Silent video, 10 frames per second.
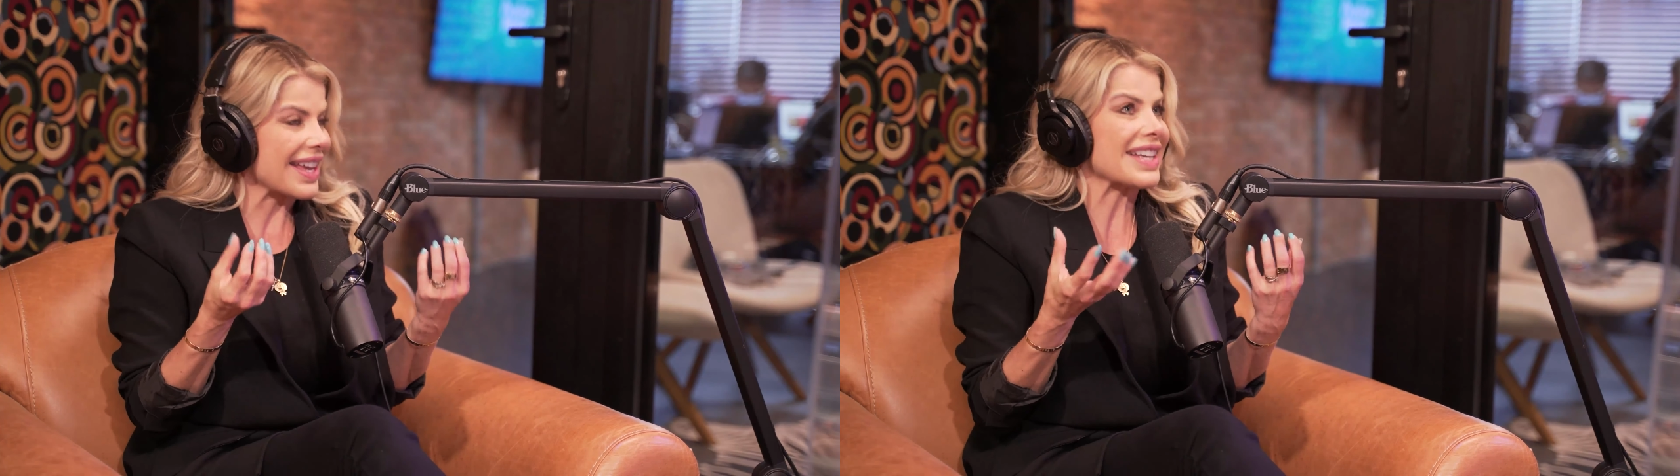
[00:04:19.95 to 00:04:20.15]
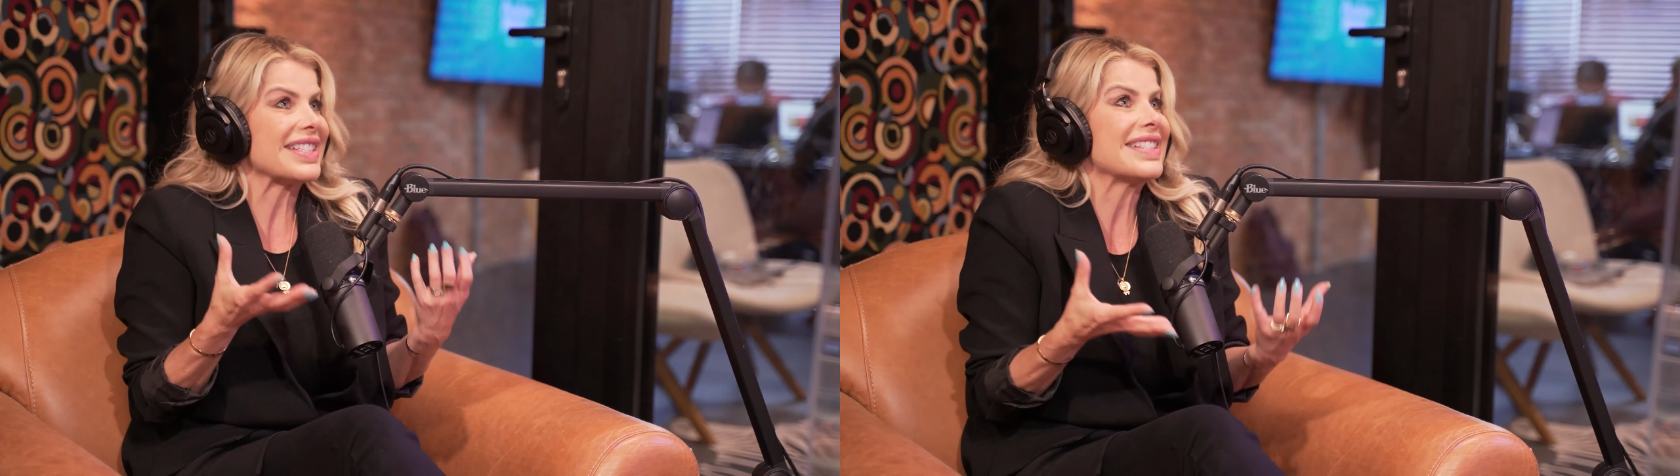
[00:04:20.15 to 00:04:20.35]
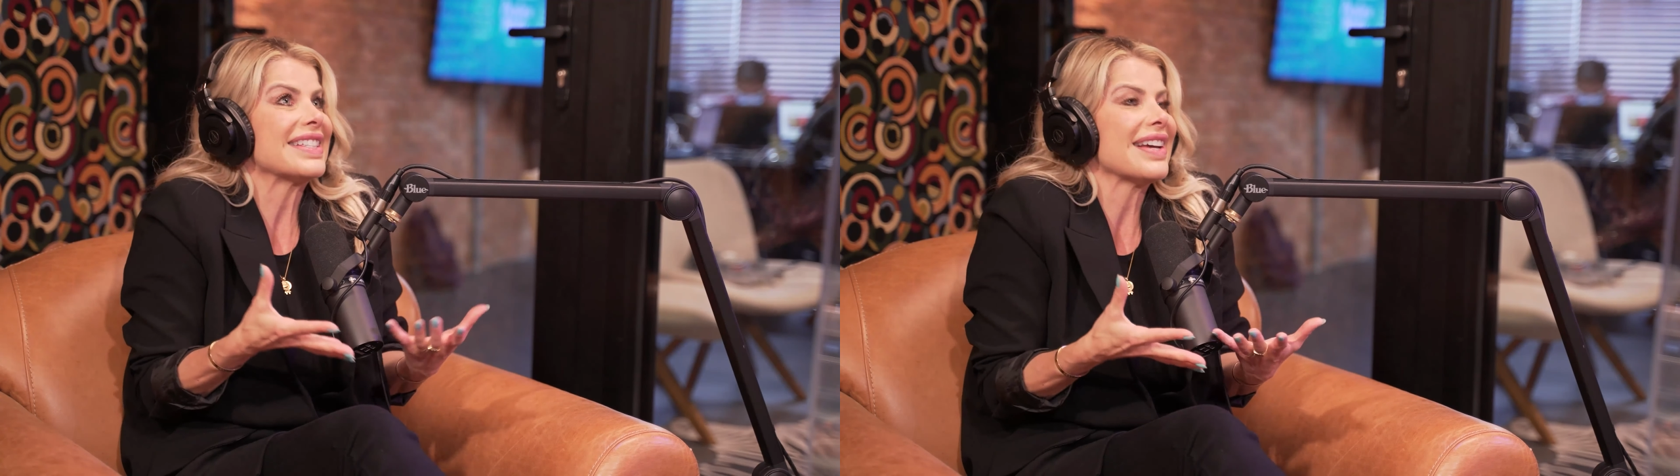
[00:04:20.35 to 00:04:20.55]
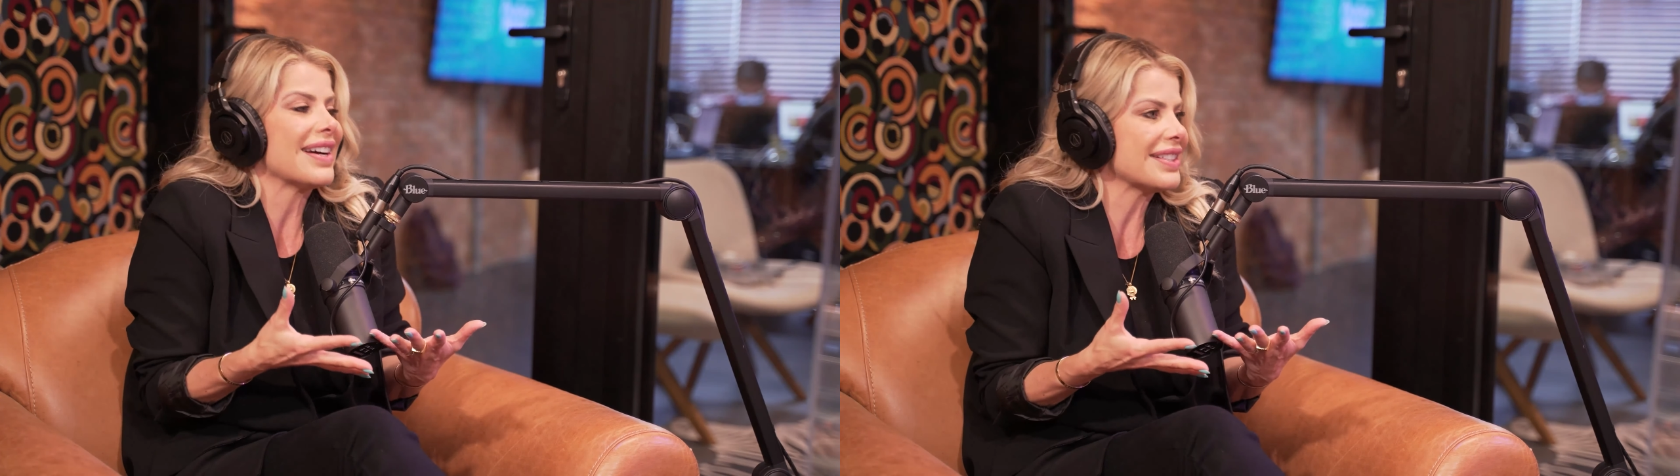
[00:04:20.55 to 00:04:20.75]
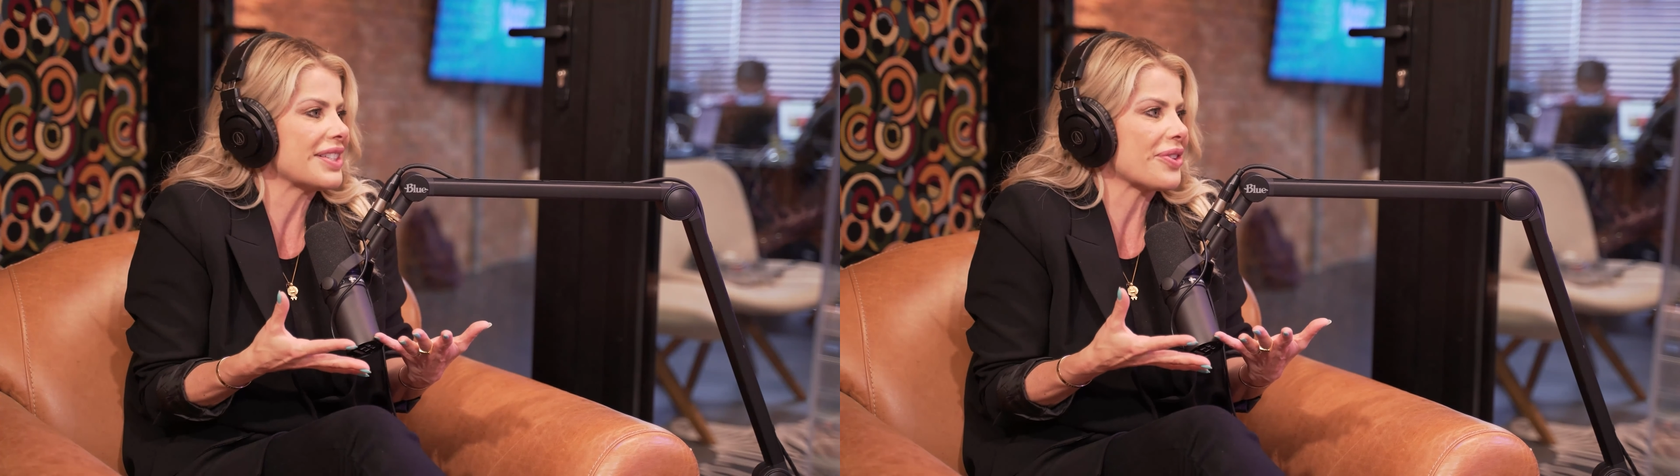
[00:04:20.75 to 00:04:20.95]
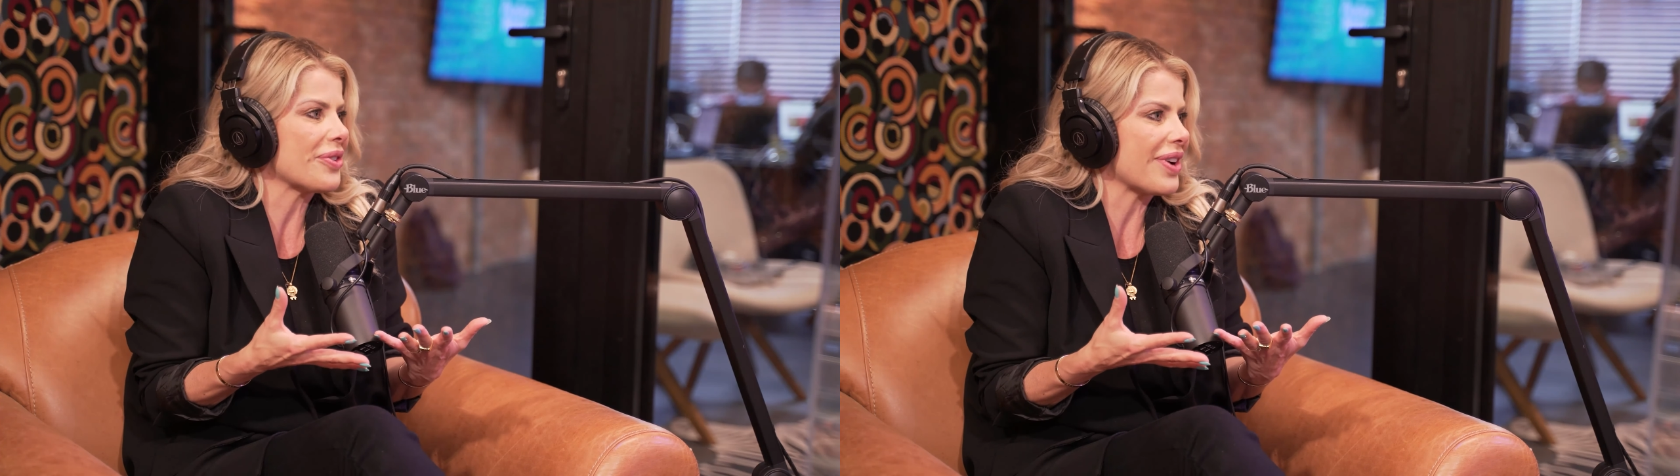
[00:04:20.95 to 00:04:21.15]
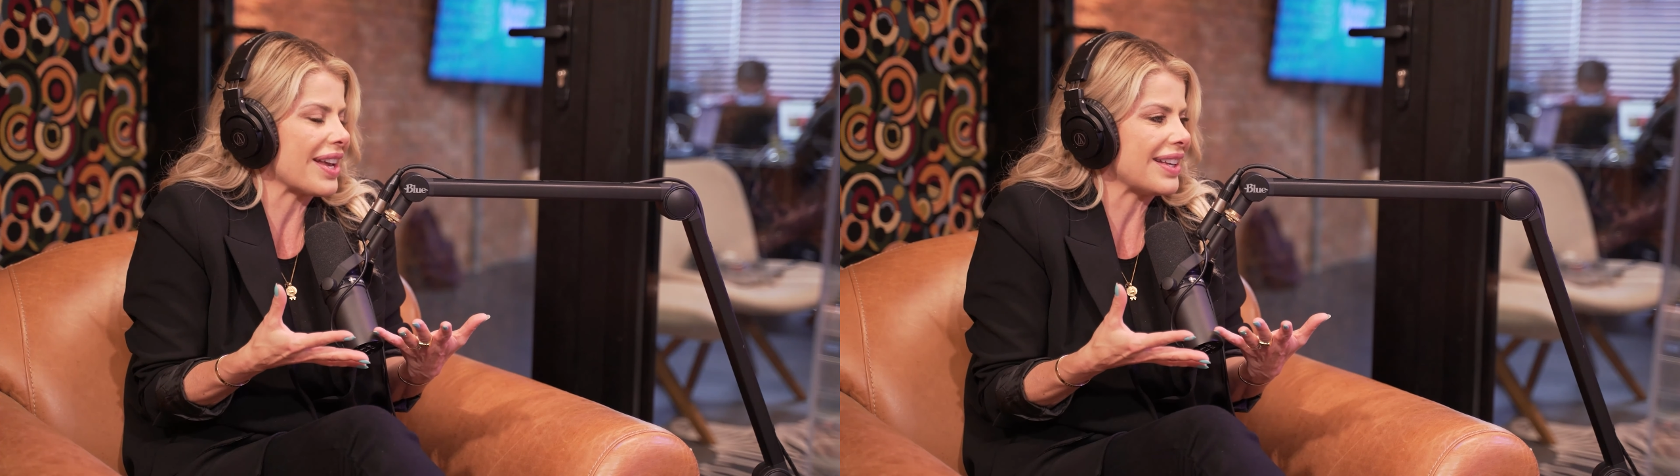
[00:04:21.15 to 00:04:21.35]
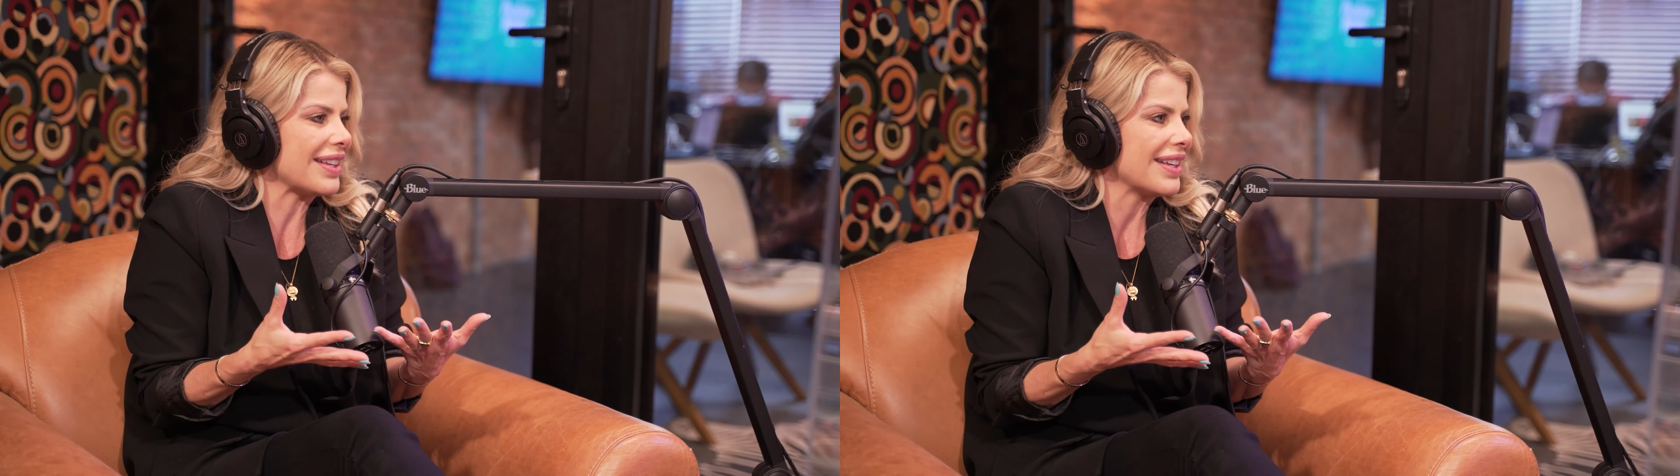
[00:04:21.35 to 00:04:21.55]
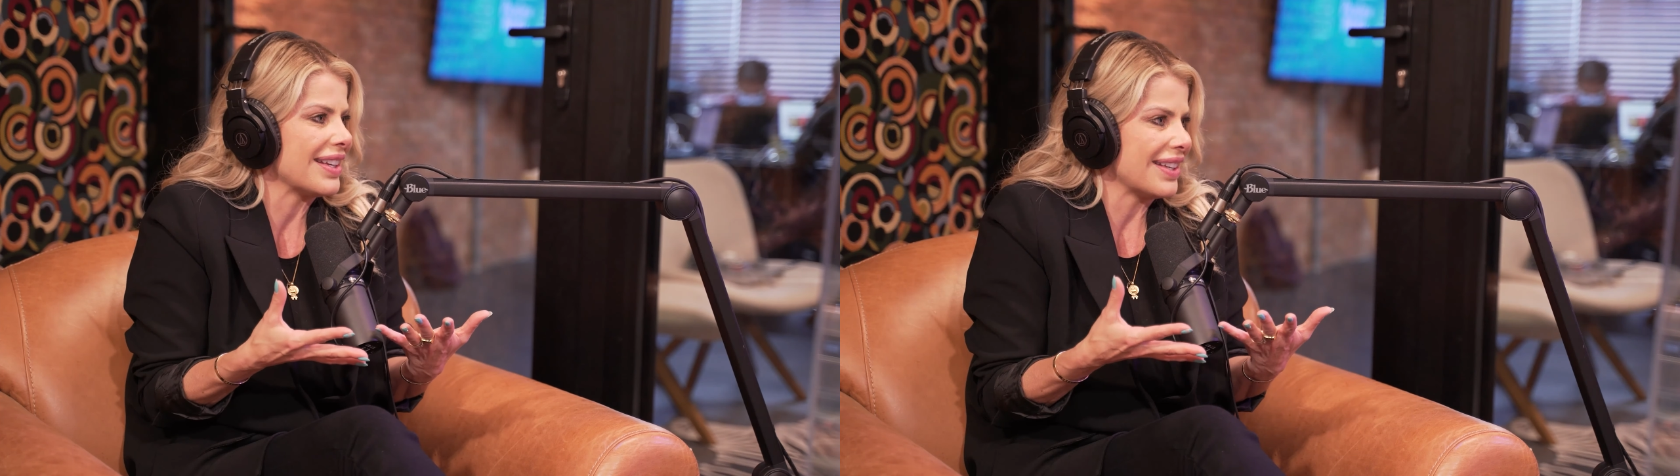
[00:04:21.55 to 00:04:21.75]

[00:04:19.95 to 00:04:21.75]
que a gente ande com Ele.